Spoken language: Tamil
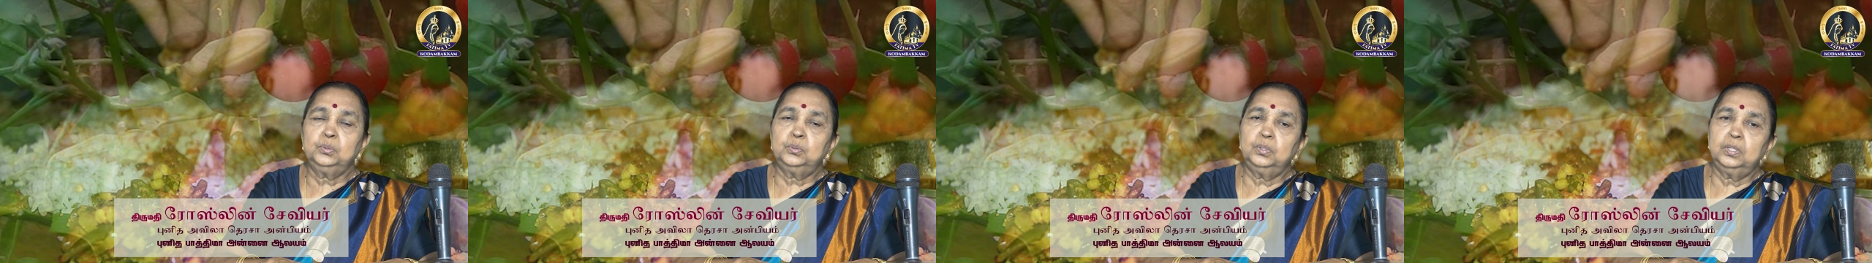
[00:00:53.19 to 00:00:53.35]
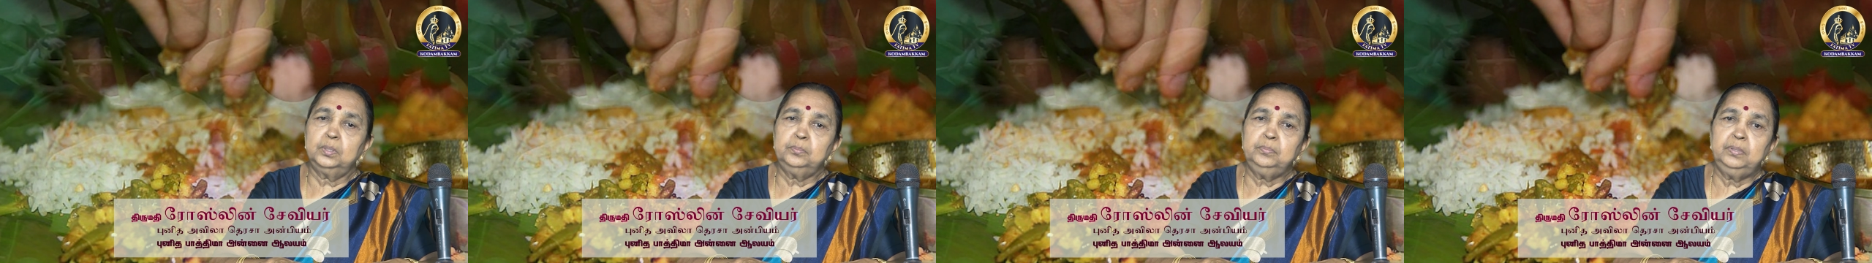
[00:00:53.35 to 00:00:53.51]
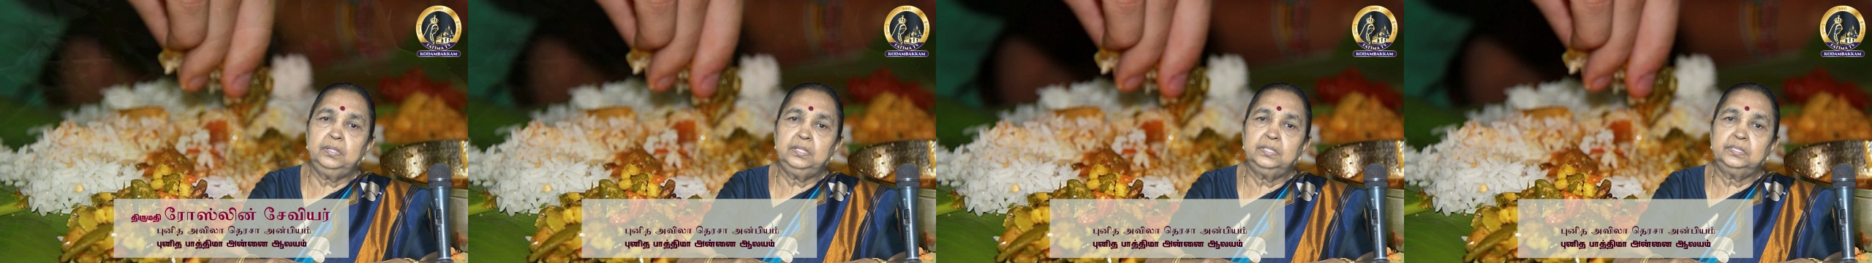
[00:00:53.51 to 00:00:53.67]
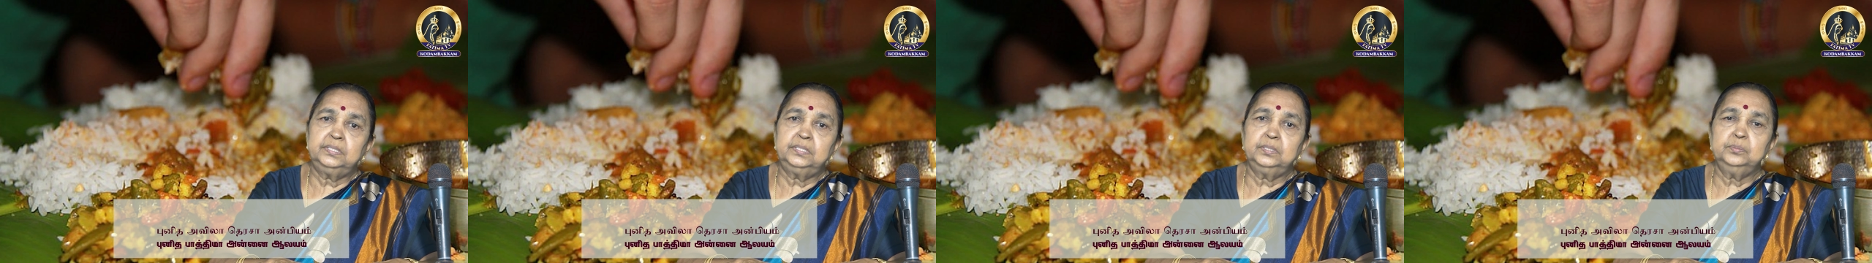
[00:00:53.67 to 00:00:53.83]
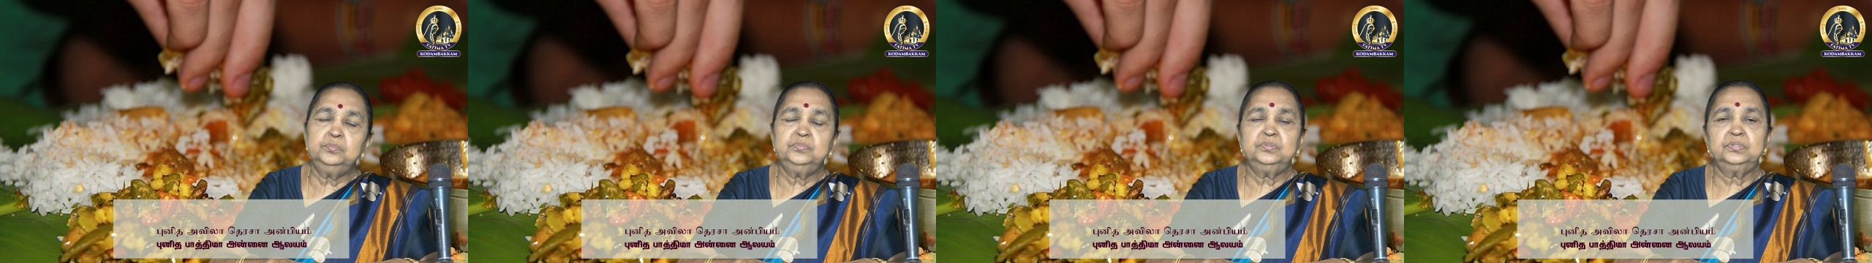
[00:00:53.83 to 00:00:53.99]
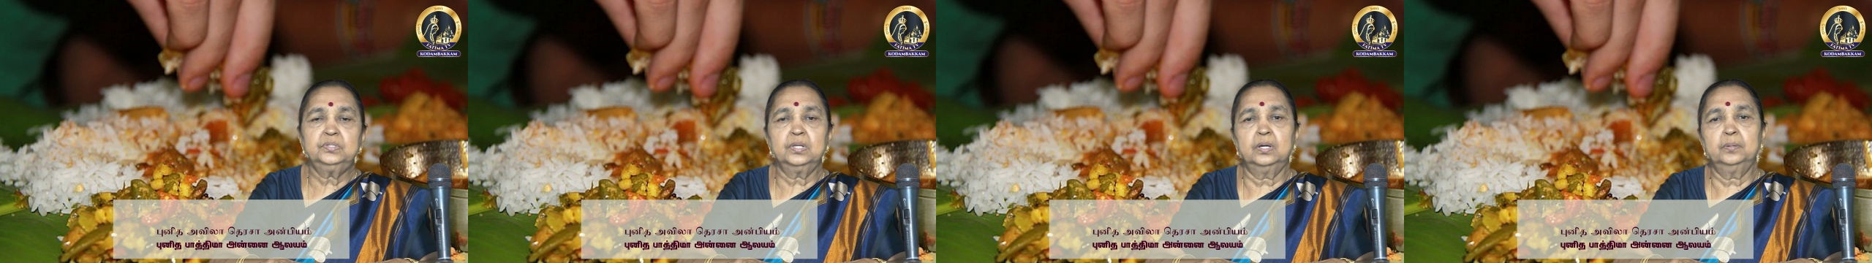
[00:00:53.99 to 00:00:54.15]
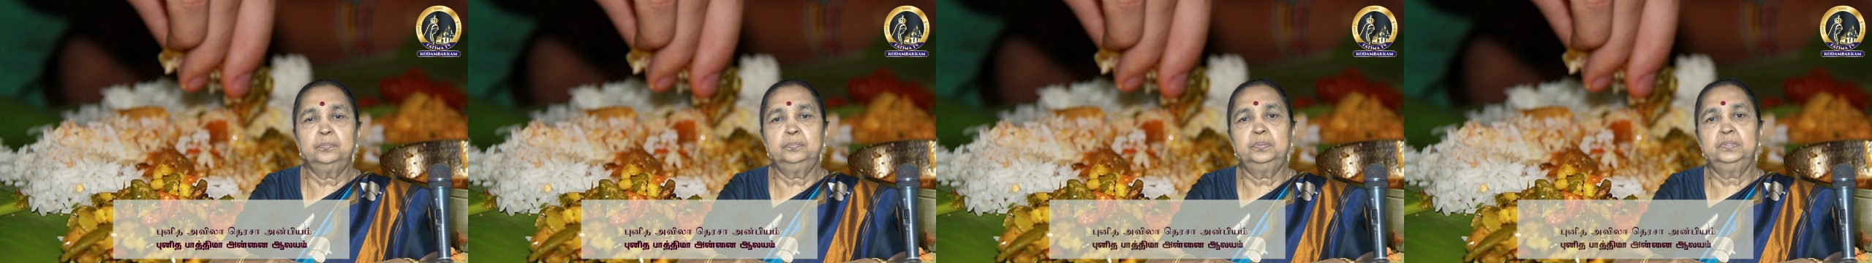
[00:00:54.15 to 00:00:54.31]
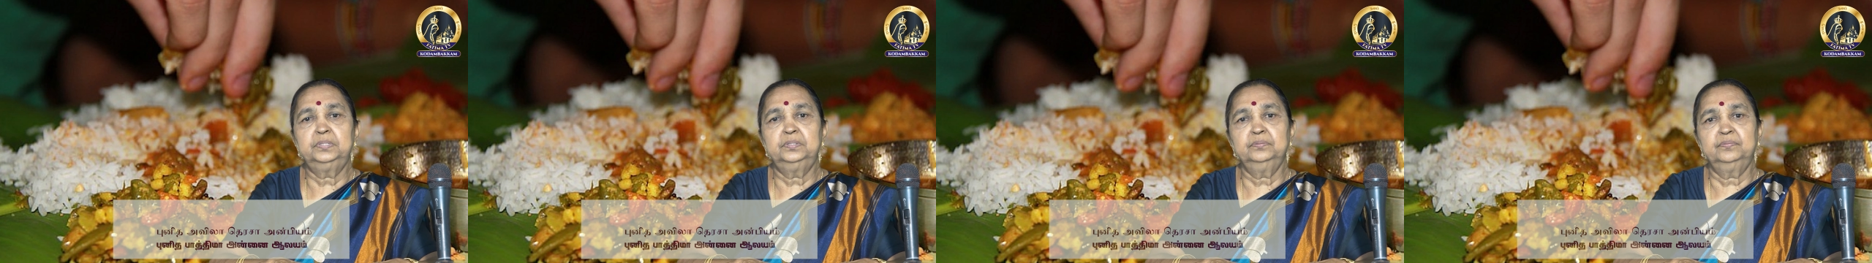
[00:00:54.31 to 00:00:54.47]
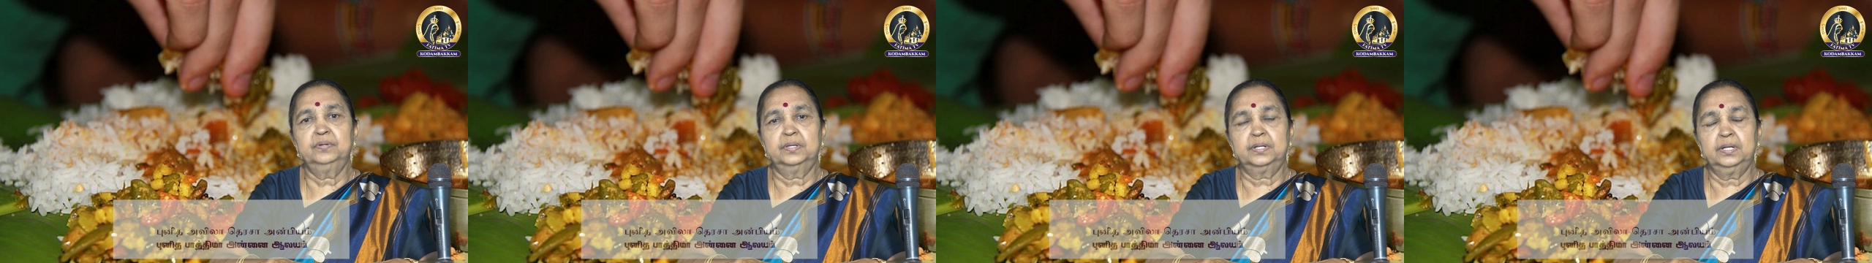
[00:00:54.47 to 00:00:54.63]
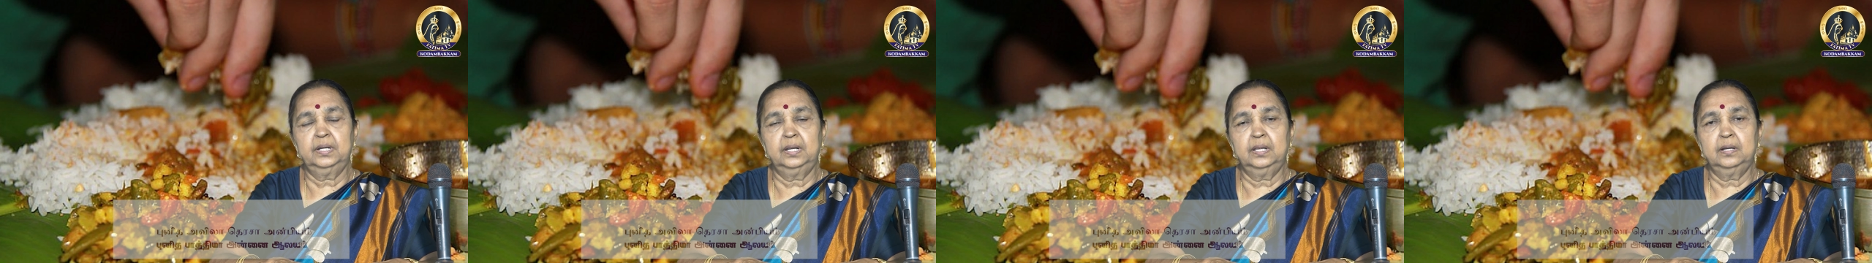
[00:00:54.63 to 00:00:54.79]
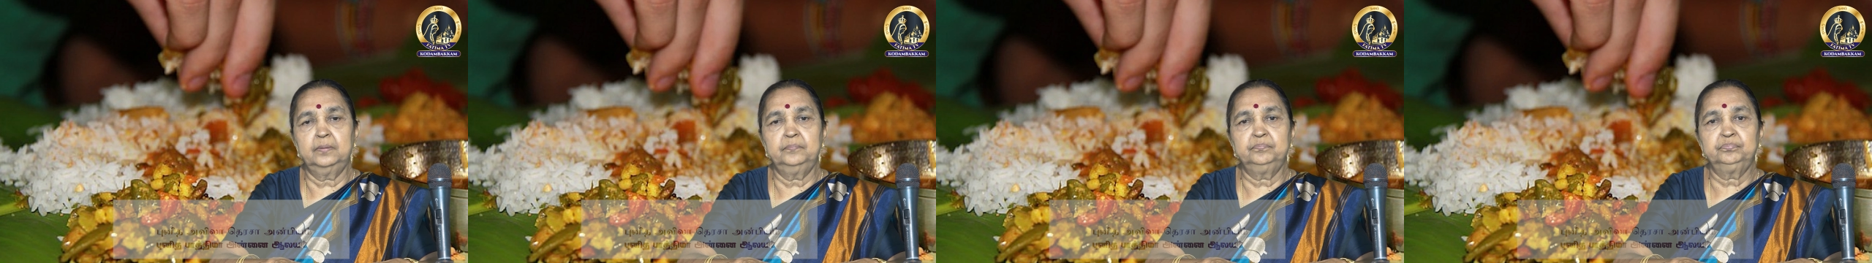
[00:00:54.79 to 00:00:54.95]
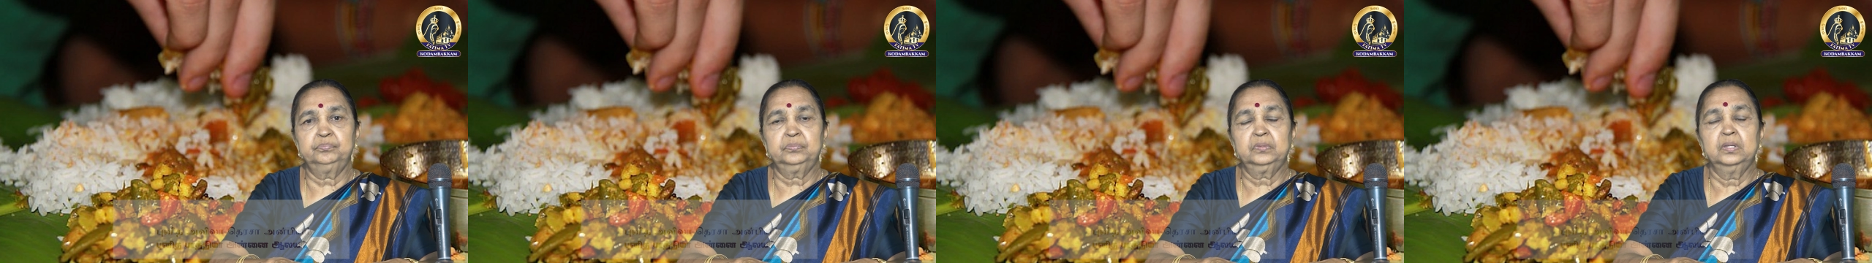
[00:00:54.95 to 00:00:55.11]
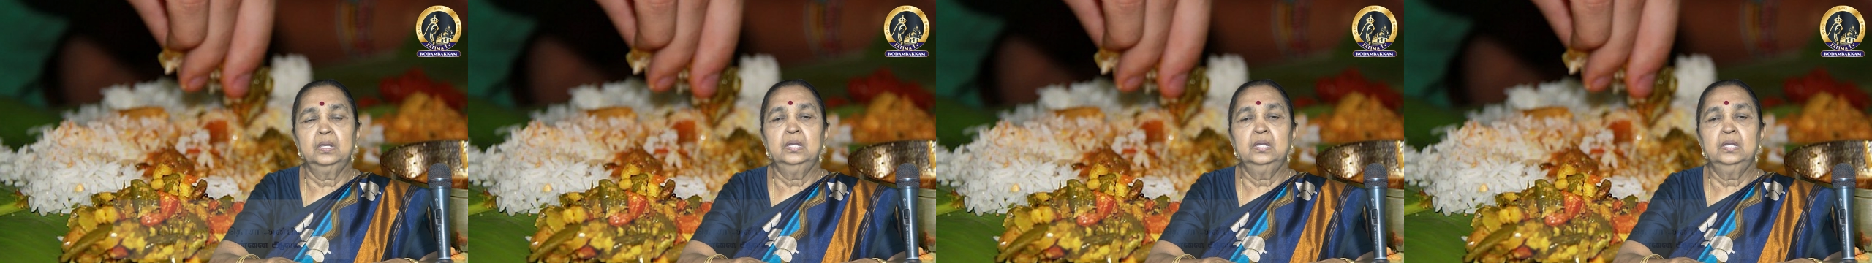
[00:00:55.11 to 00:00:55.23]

குழம்பிலிட்டும் சாப்பிட்டு வரலாம்